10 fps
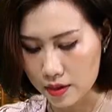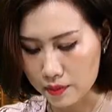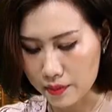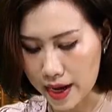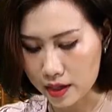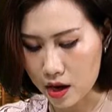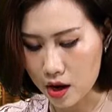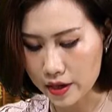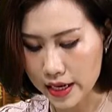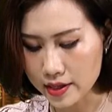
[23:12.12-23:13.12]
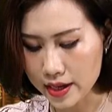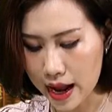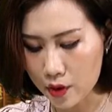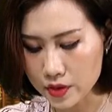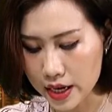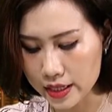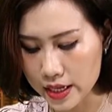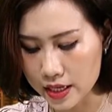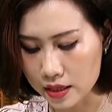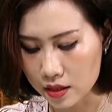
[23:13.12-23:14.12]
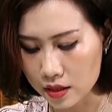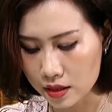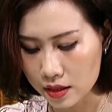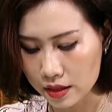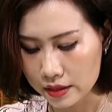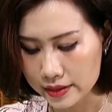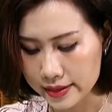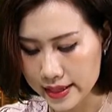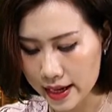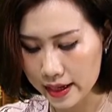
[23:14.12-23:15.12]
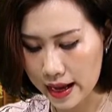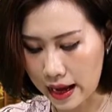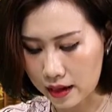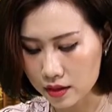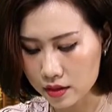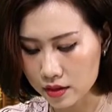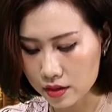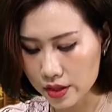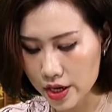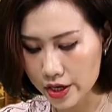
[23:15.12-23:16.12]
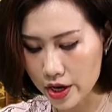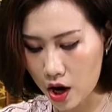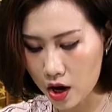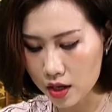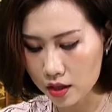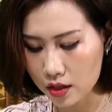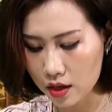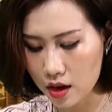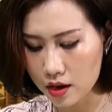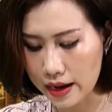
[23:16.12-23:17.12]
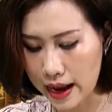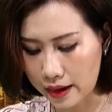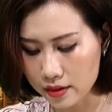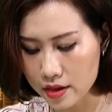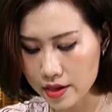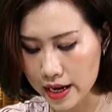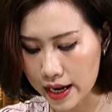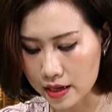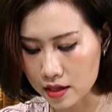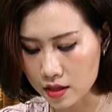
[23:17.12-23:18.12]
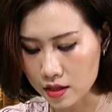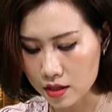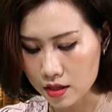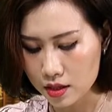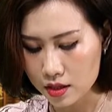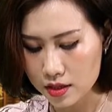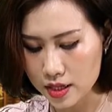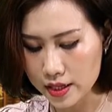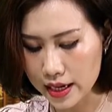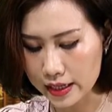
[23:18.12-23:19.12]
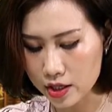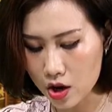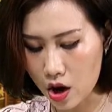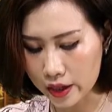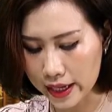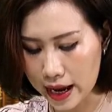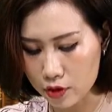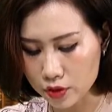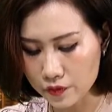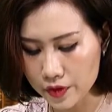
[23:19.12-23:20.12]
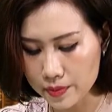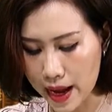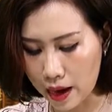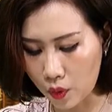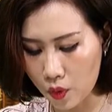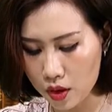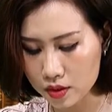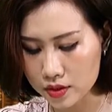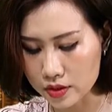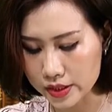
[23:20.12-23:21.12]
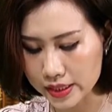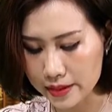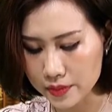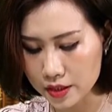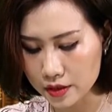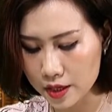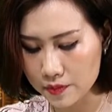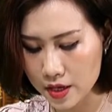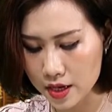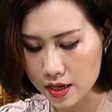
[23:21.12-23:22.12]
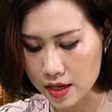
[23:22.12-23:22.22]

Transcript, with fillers: Mẹ nó đã dứt áo ra đi, chắc hẳn nơi đó hơn hẳn nơi này những cảnh ngọt ngào trong phim Hàn Quốc được xem trên TV